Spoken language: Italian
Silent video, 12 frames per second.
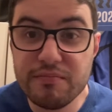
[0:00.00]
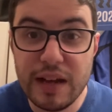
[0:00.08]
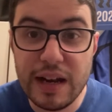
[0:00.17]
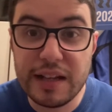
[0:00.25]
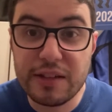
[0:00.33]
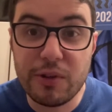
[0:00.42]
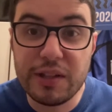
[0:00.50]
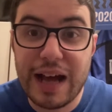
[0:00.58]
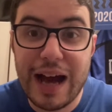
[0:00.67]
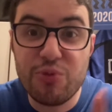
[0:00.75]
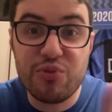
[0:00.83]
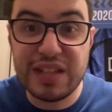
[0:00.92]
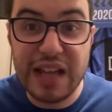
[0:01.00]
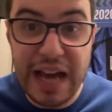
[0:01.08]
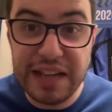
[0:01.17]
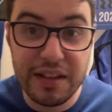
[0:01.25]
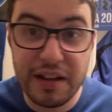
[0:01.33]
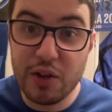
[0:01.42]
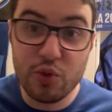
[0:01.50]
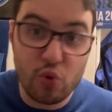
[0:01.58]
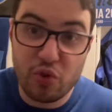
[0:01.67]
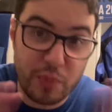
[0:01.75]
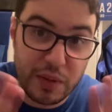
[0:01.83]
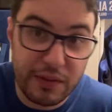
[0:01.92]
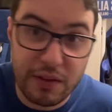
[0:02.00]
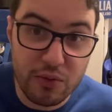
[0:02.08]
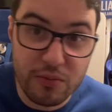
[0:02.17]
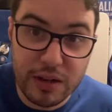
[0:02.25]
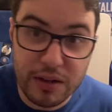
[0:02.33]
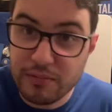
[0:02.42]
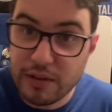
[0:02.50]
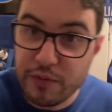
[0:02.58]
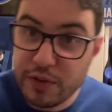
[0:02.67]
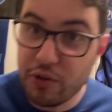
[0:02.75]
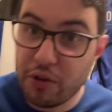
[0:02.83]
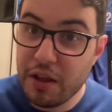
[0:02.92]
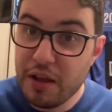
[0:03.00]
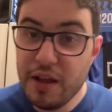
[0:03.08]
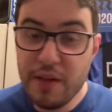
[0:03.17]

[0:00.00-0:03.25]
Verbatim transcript: è una squadra outsider, nessuno aspettava una, una vittoria,